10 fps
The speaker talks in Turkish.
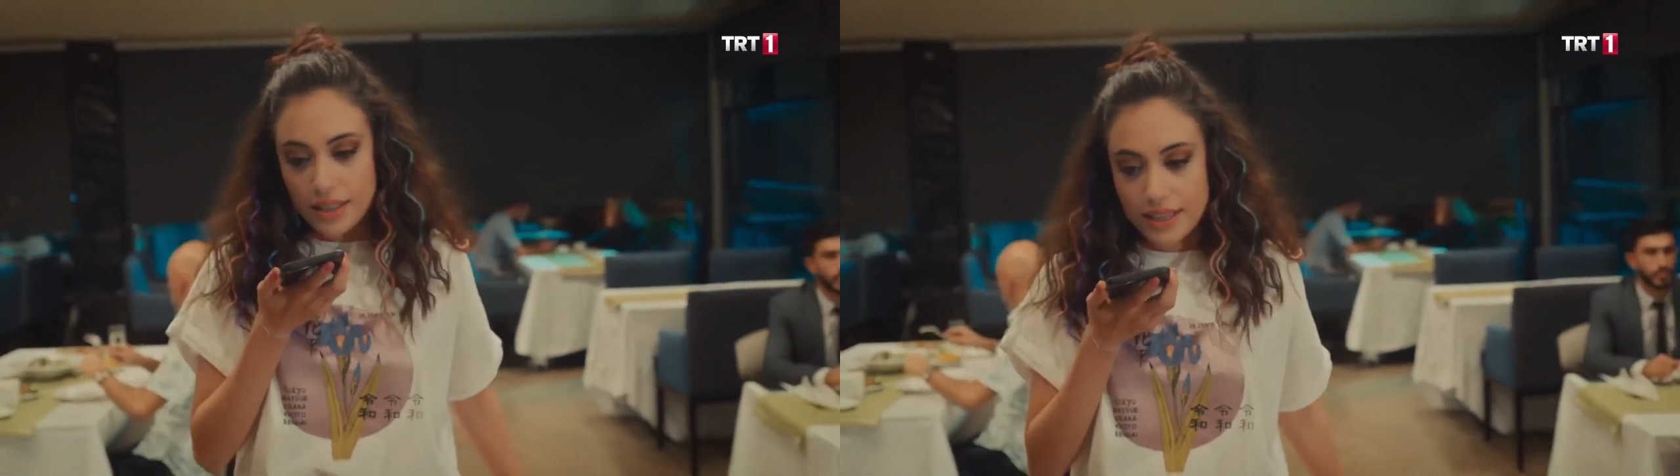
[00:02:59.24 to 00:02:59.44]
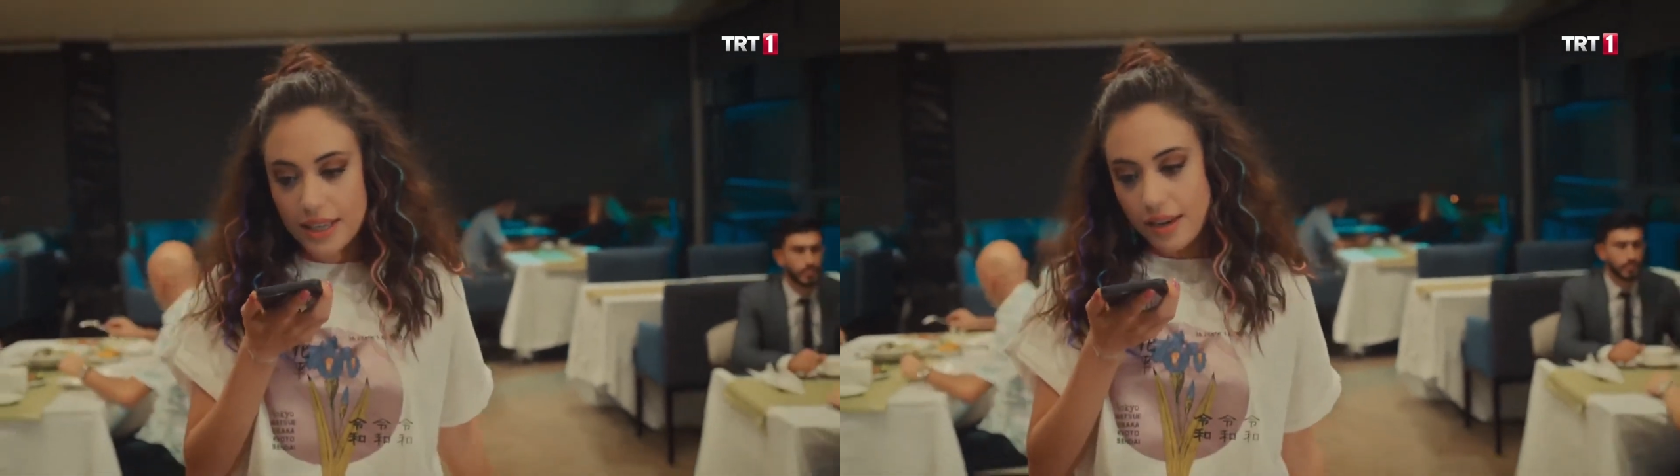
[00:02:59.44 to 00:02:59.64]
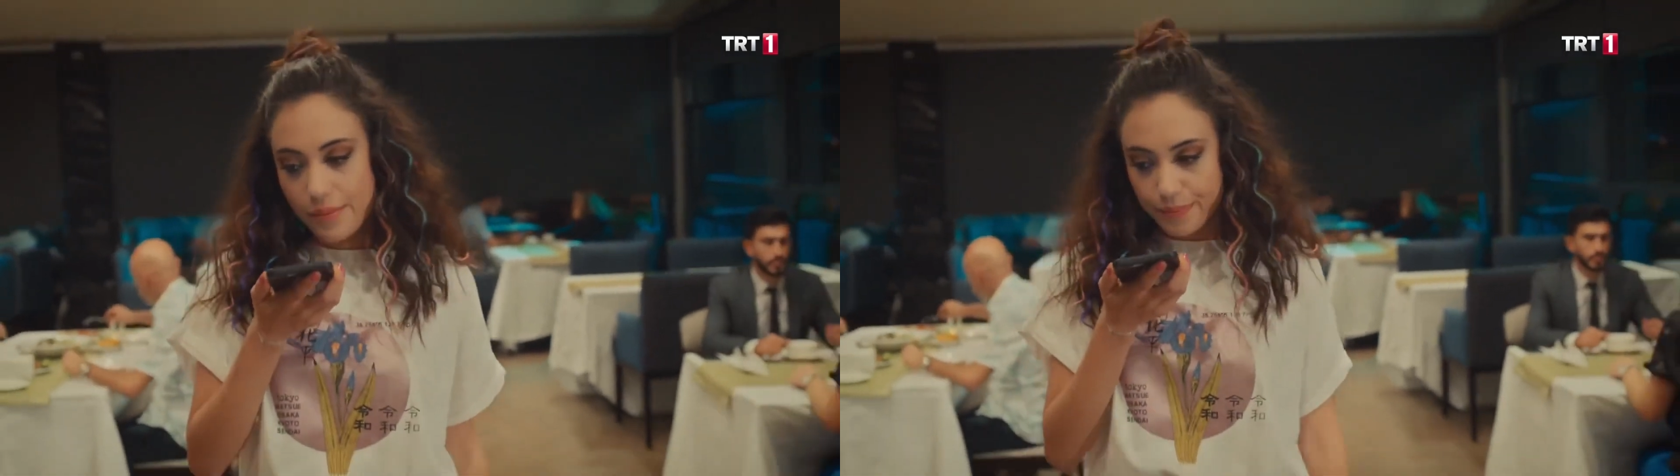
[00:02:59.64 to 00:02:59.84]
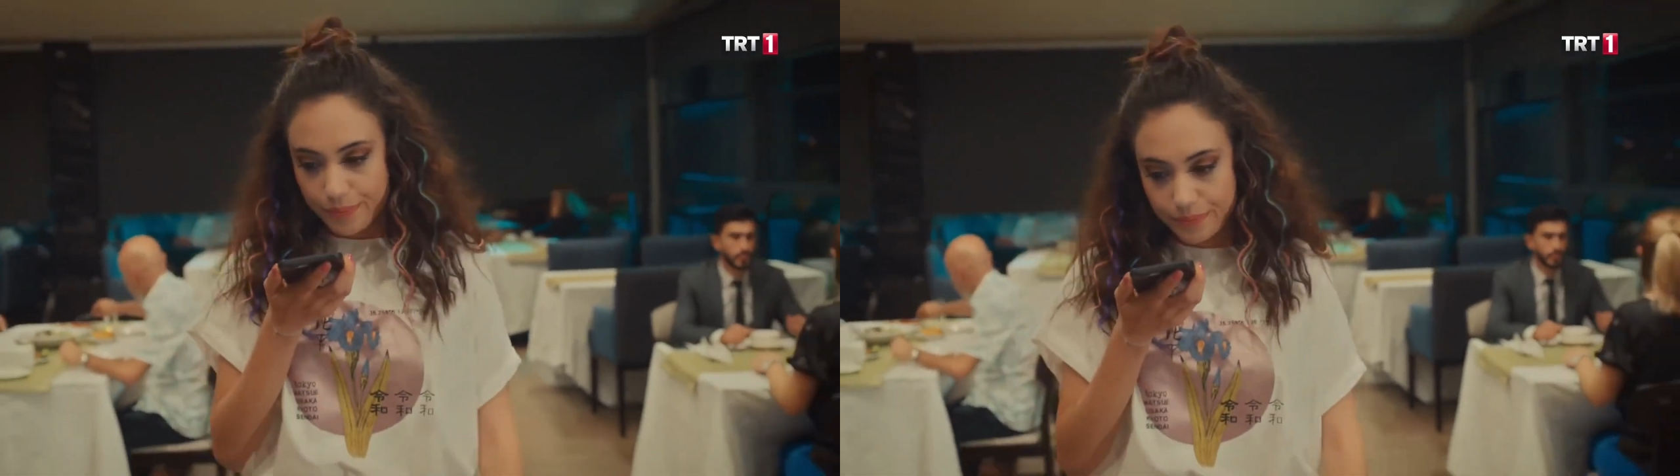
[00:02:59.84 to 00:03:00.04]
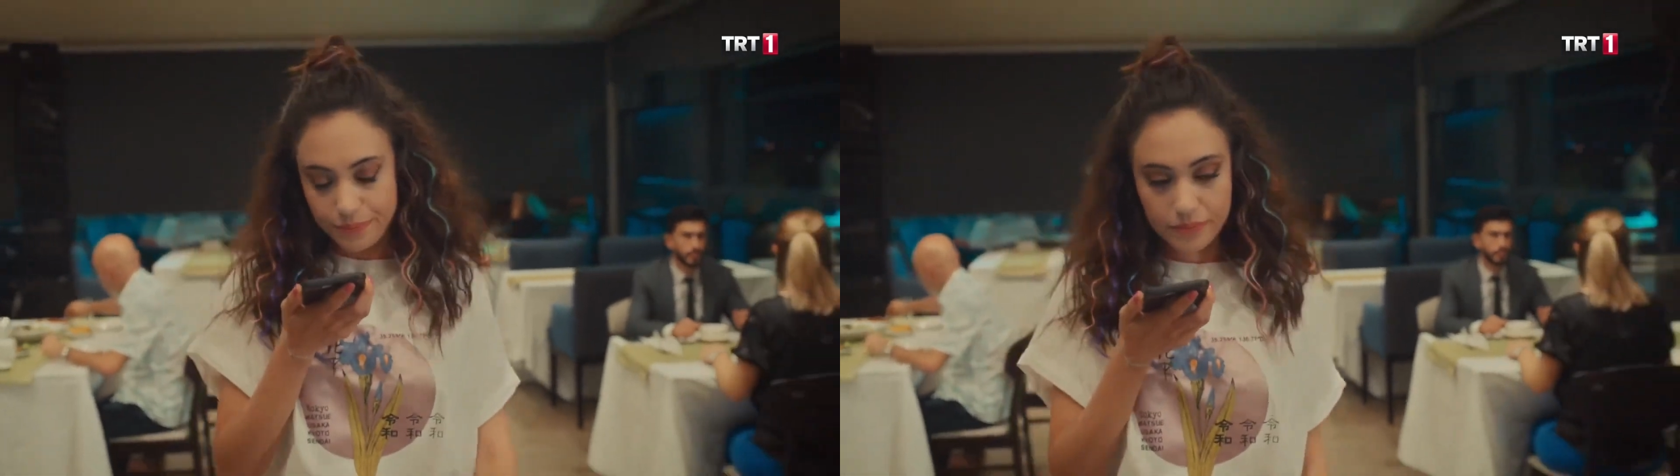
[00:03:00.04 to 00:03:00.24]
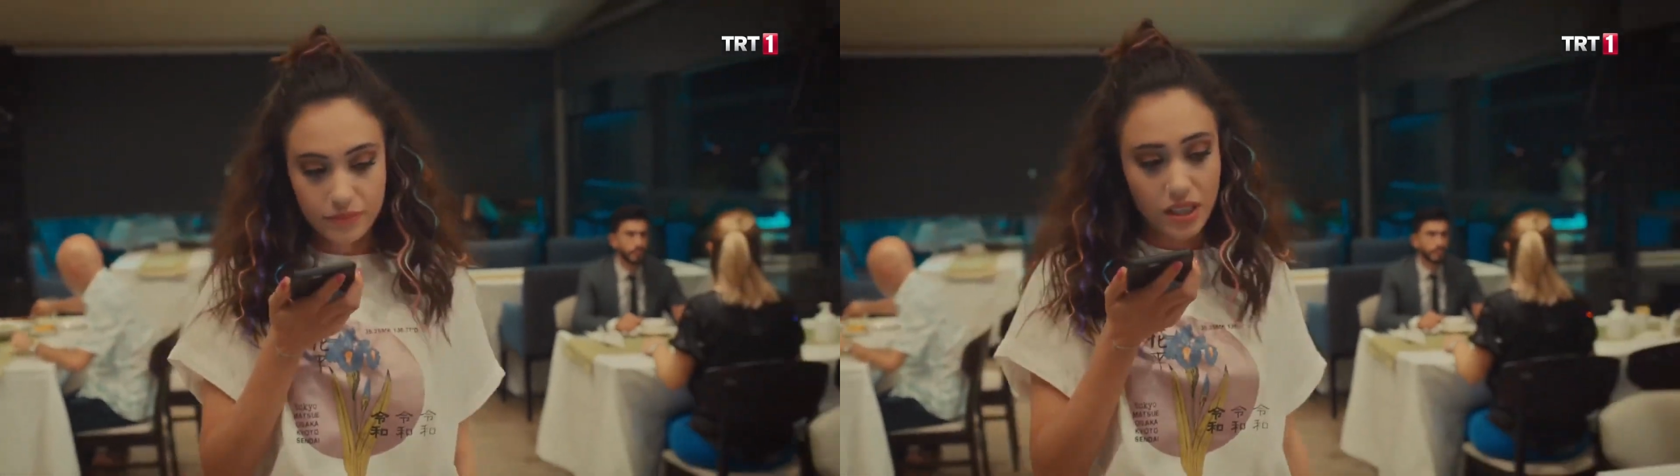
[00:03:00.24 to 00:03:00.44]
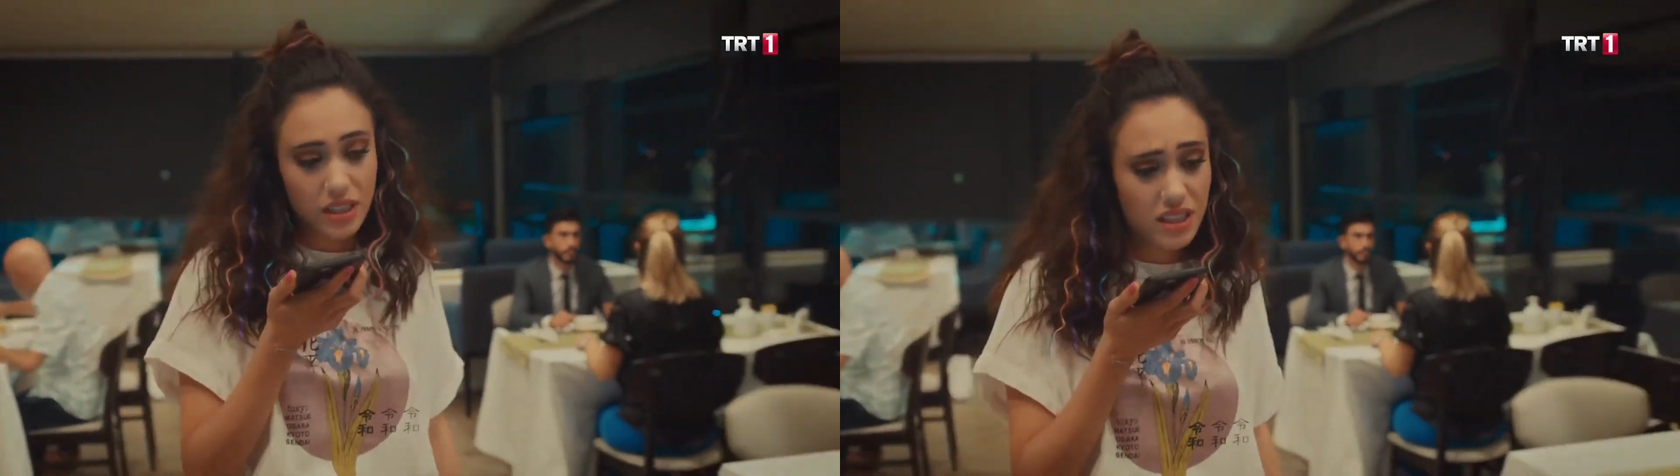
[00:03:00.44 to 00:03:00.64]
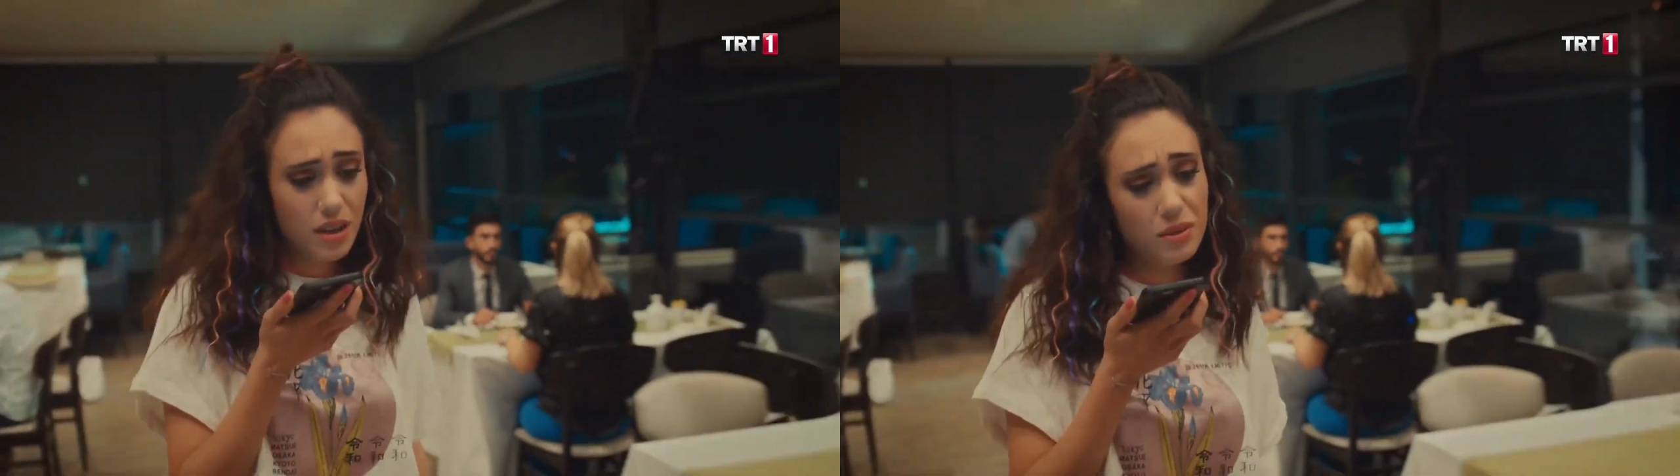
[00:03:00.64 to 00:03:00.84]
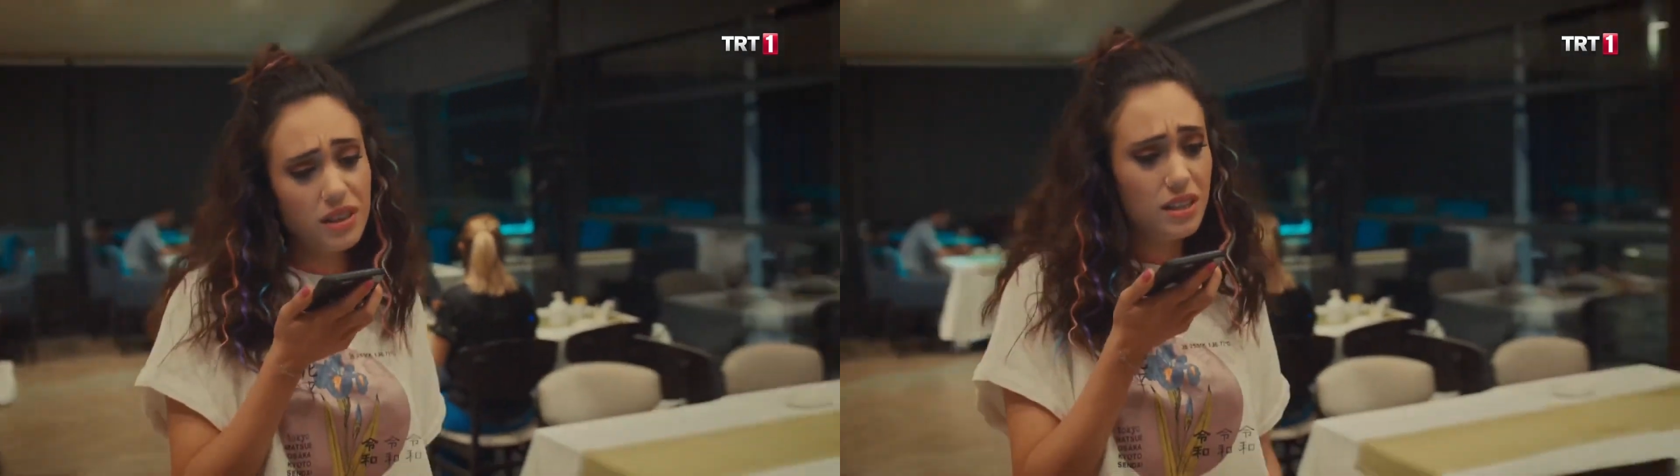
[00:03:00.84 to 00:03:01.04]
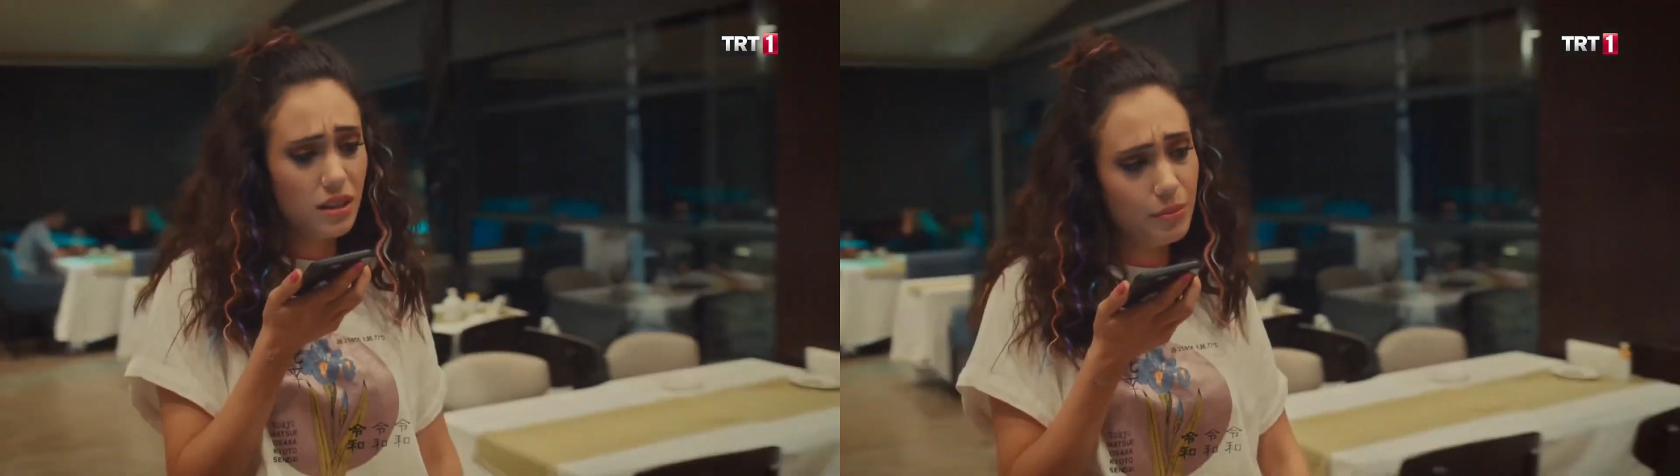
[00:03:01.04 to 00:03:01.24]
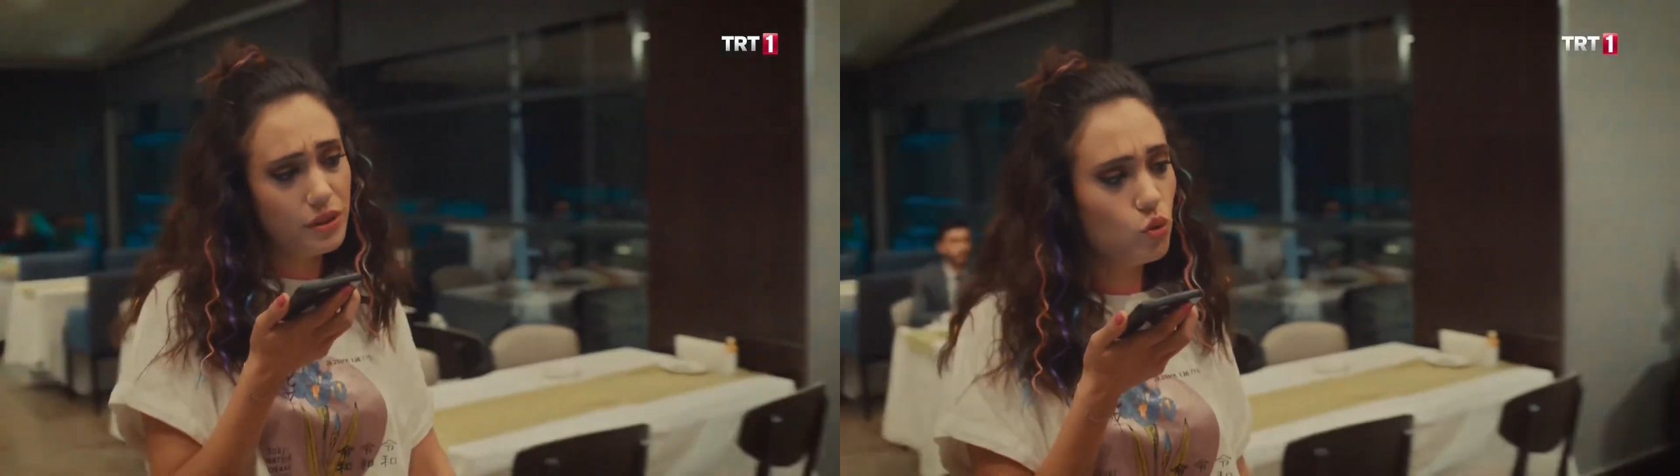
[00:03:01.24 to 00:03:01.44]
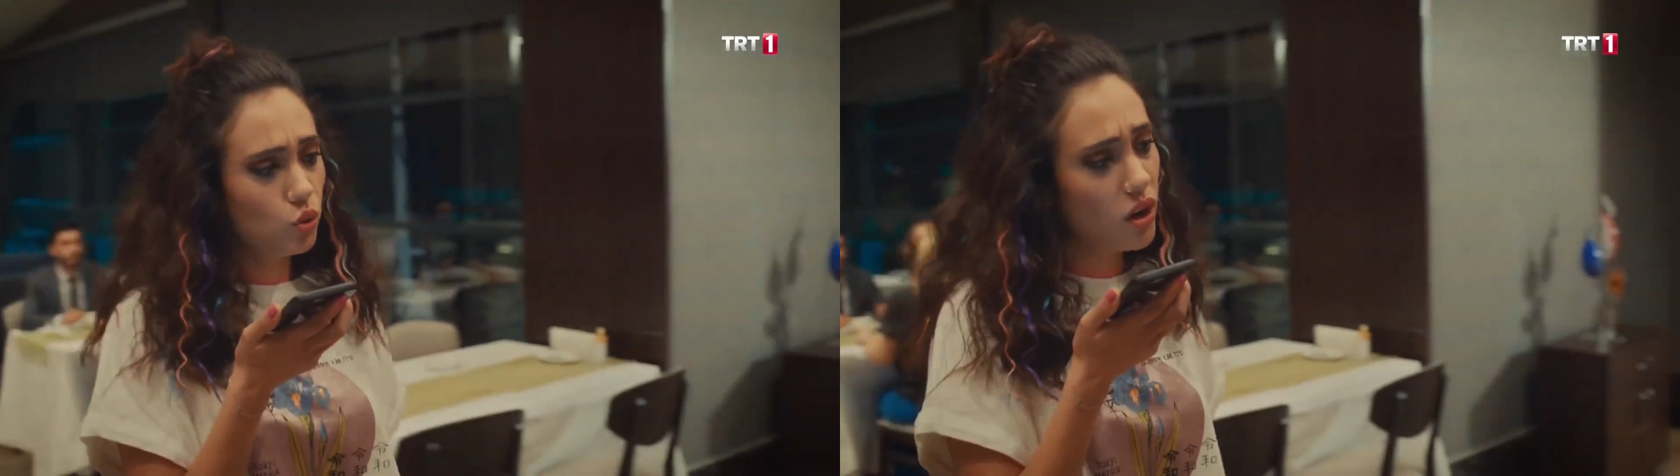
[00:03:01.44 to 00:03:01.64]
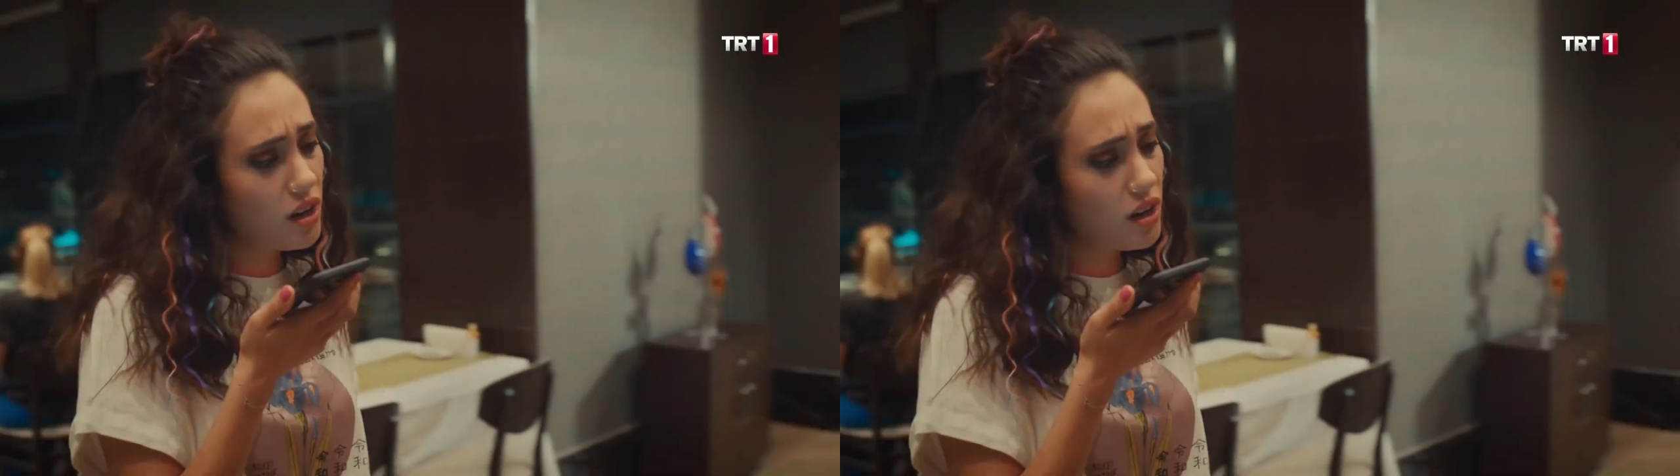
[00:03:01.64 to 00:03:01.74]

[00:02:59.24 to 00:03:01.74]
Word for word: Kerem, Eniştemle teyzem beni çok